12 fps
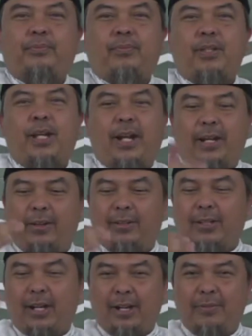Jangan
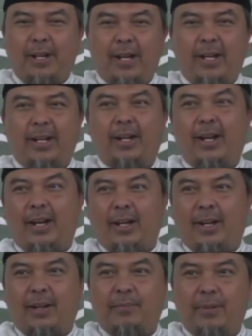Indonesia Arab, jangan.
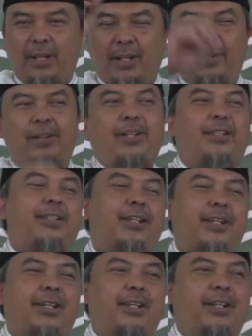Arab Indonesia.
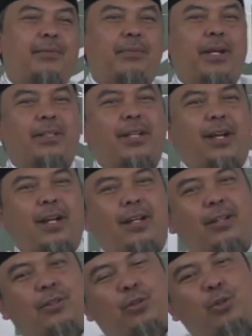Biasakan
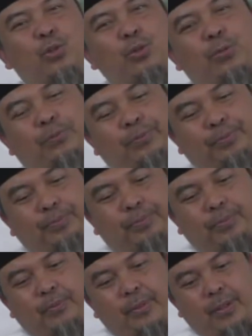itu dulu
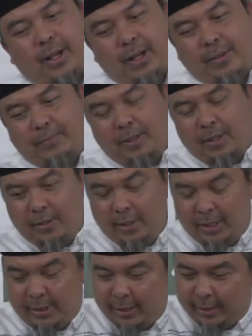Arab
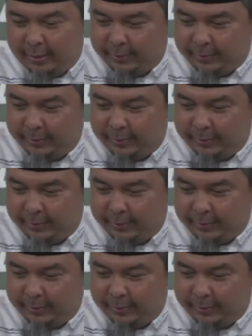Indonesia.